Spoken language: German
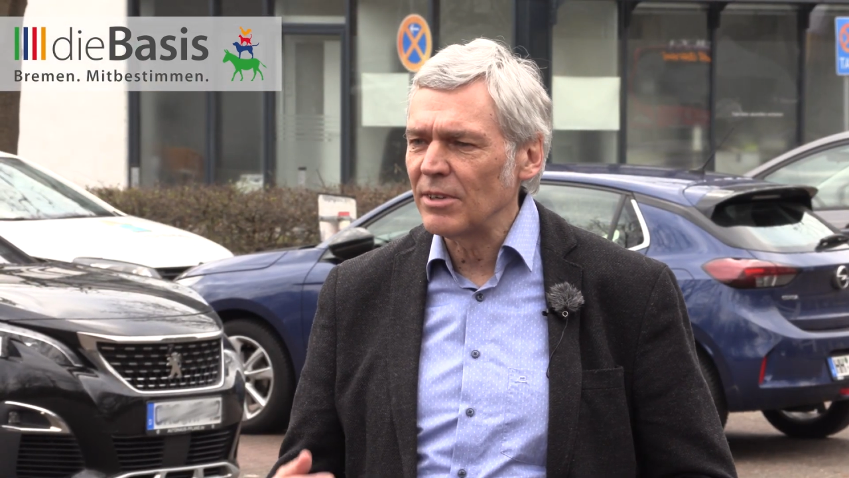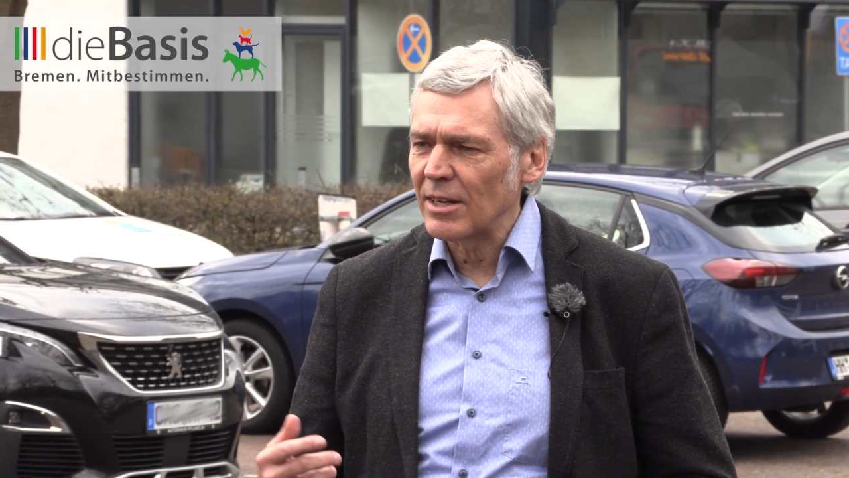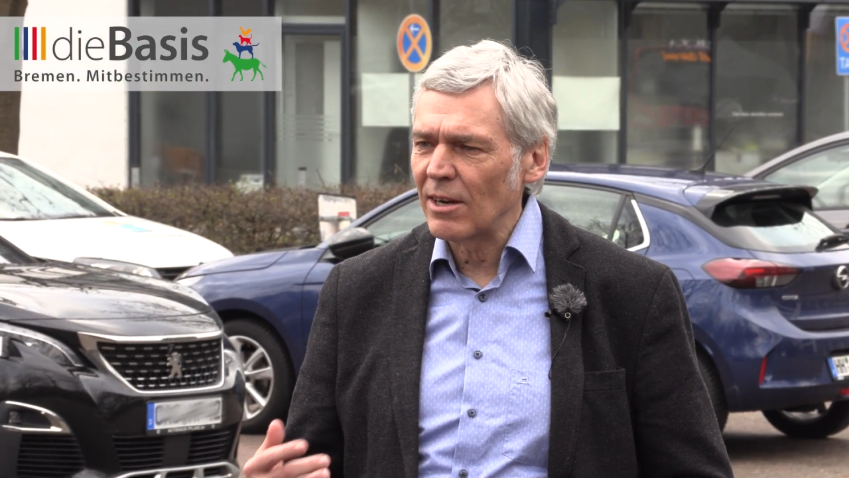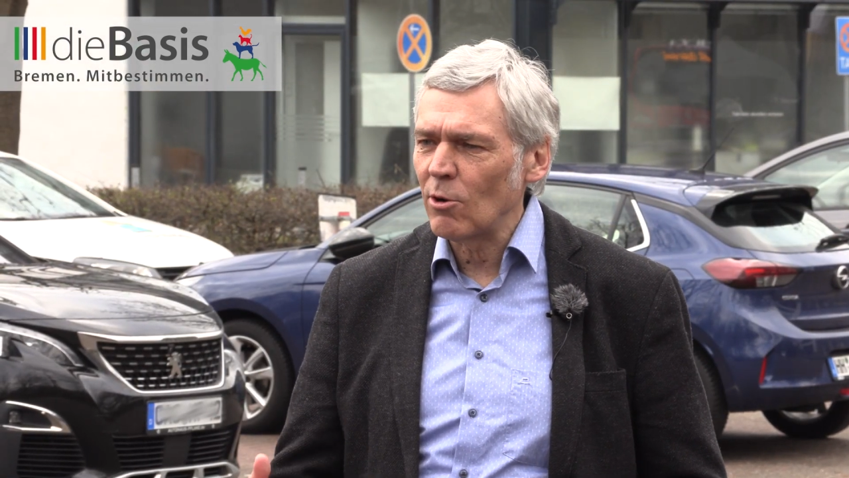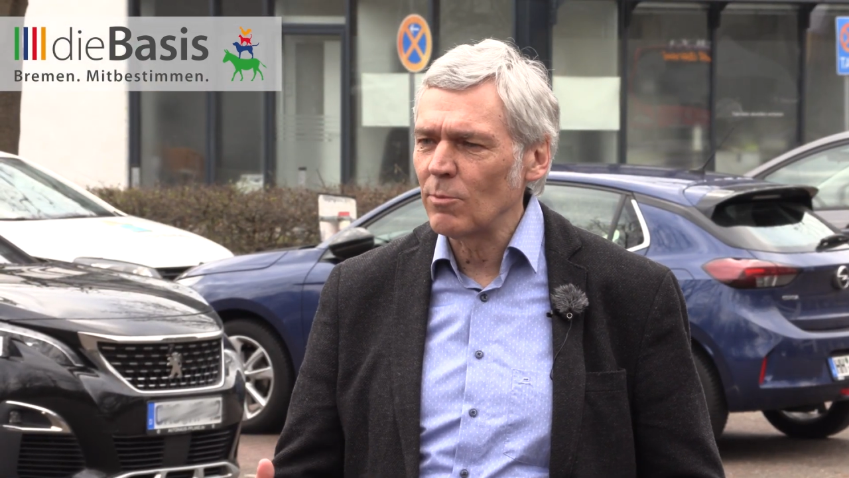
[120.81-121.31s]

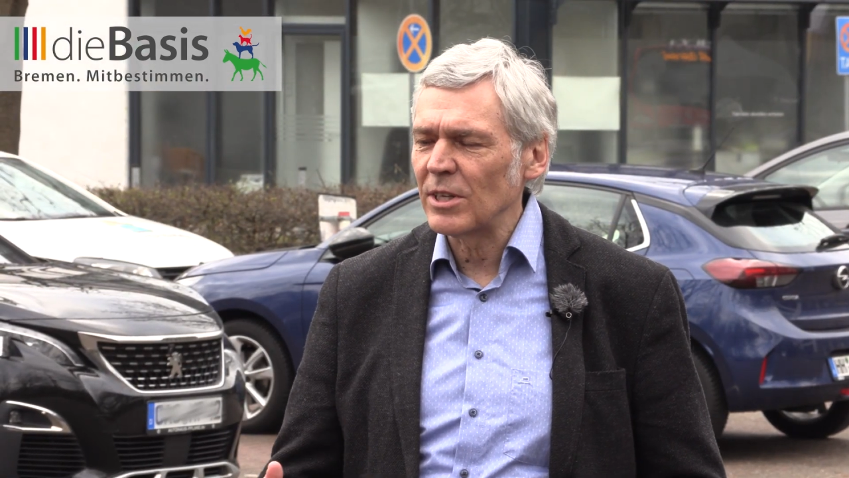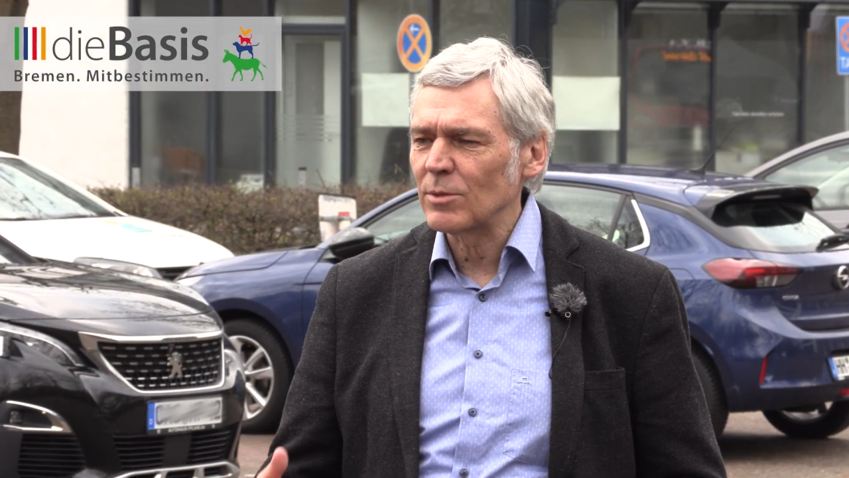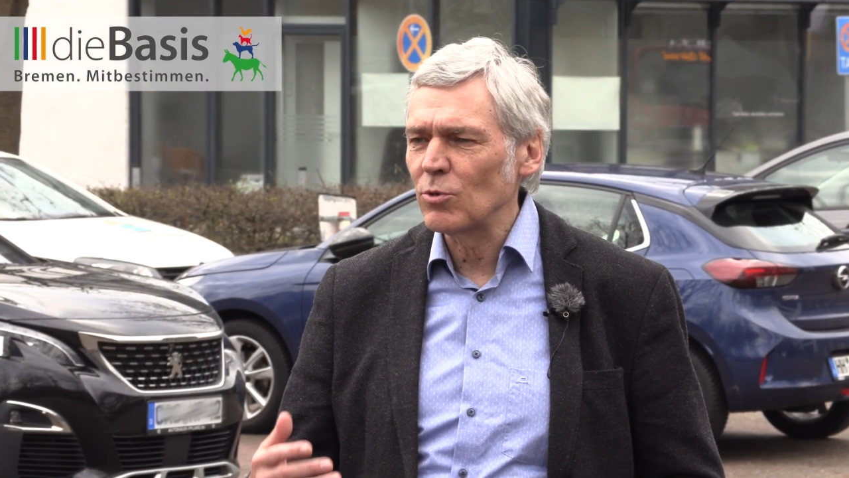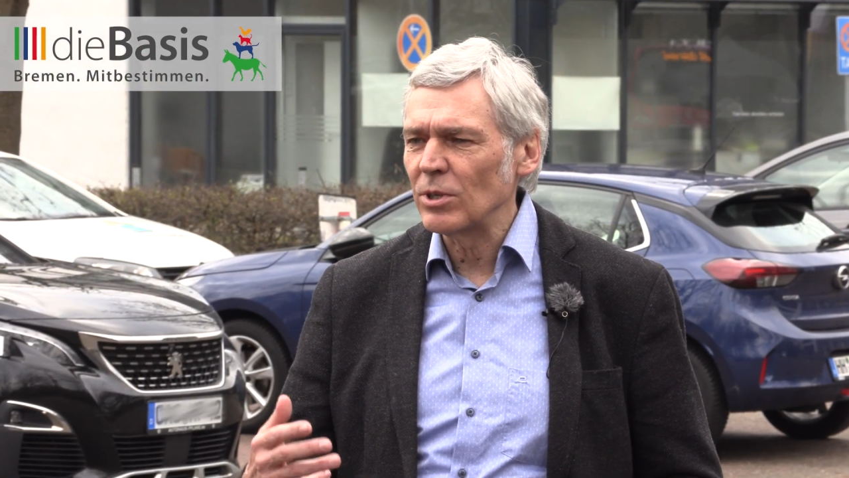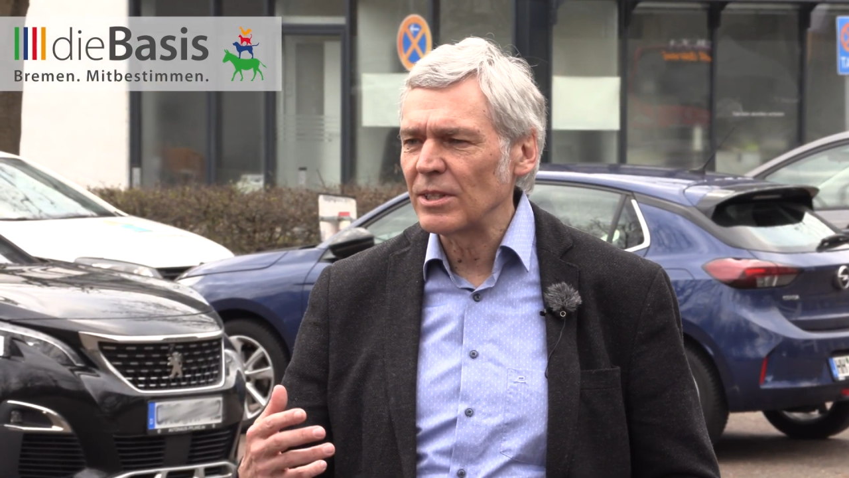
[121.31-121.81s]
Wir glauben,
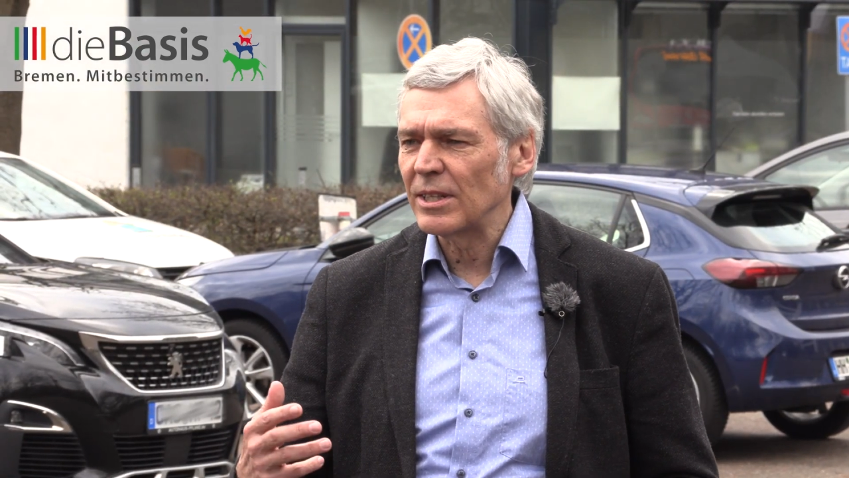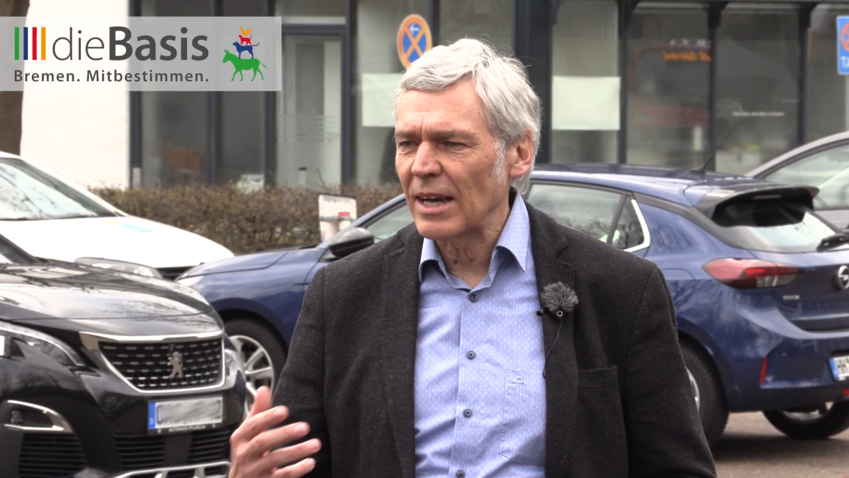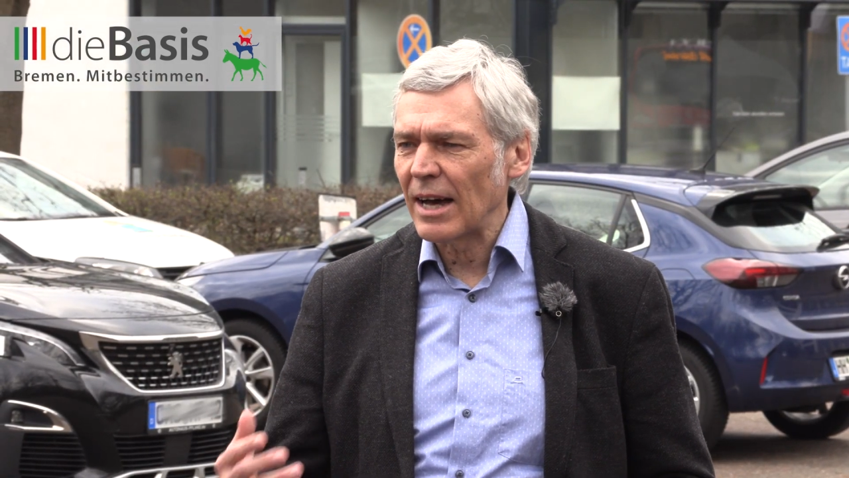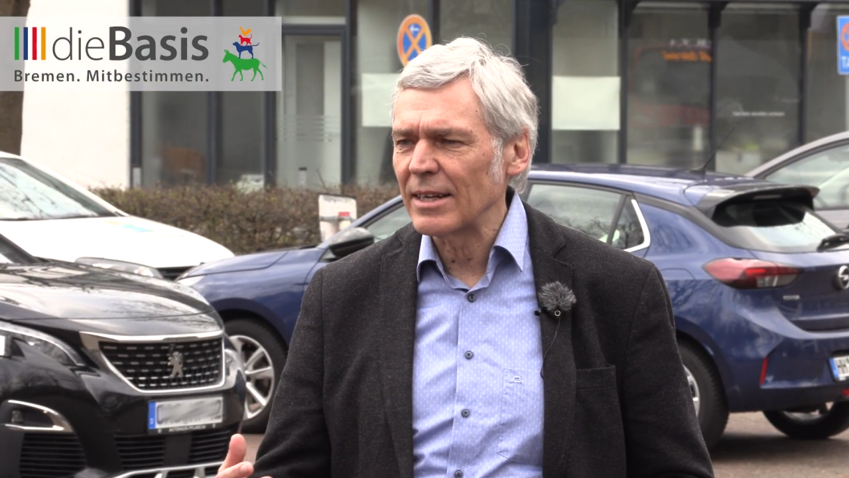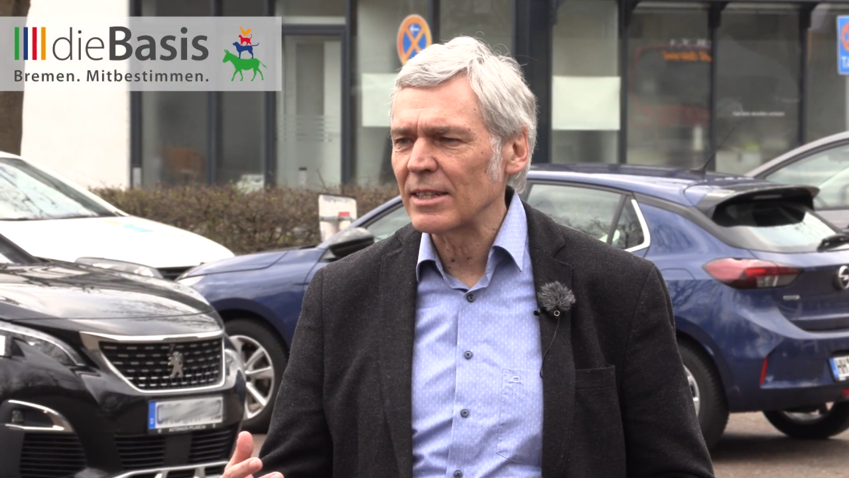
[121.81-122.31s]
dass
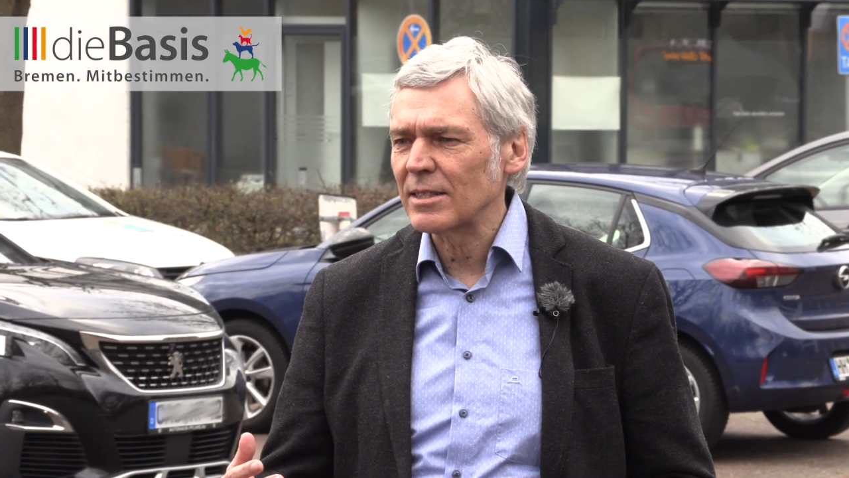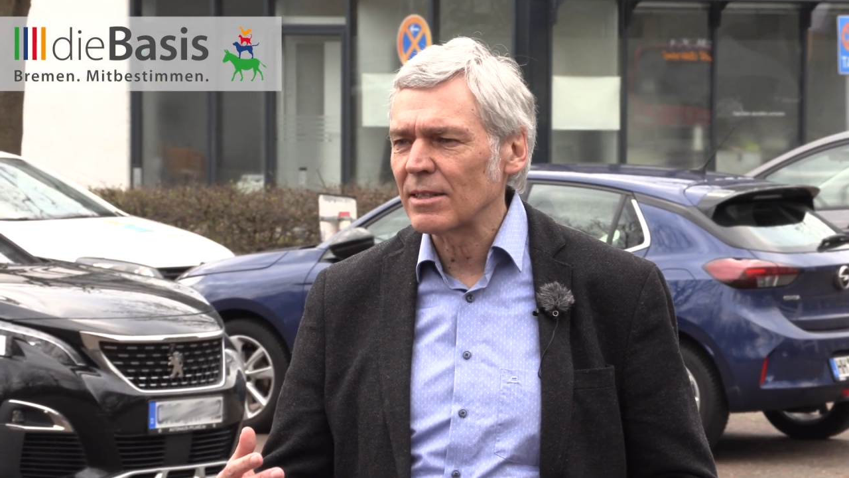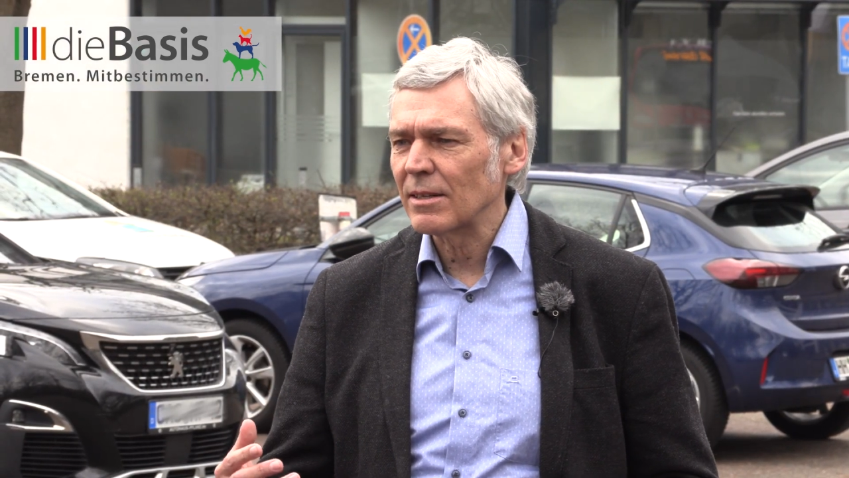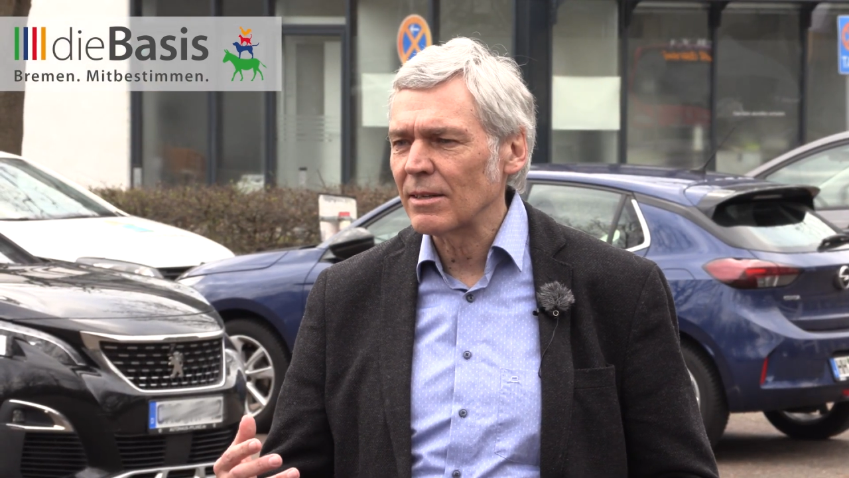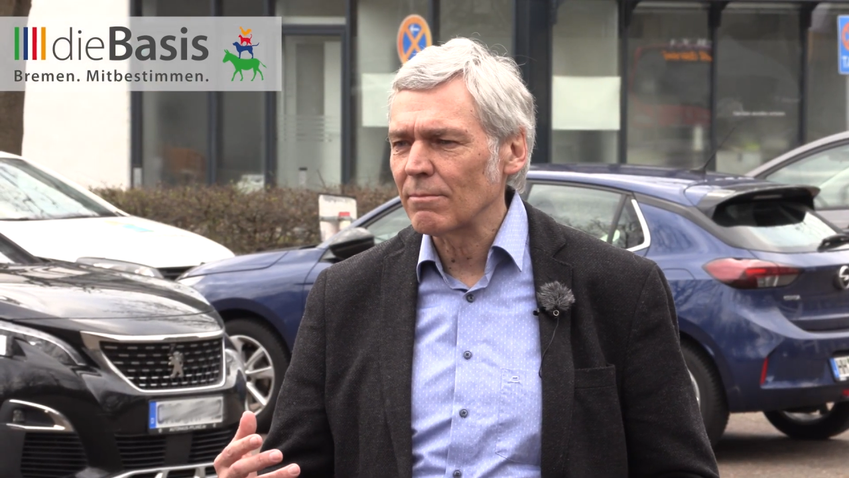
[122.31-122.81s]
Politik anders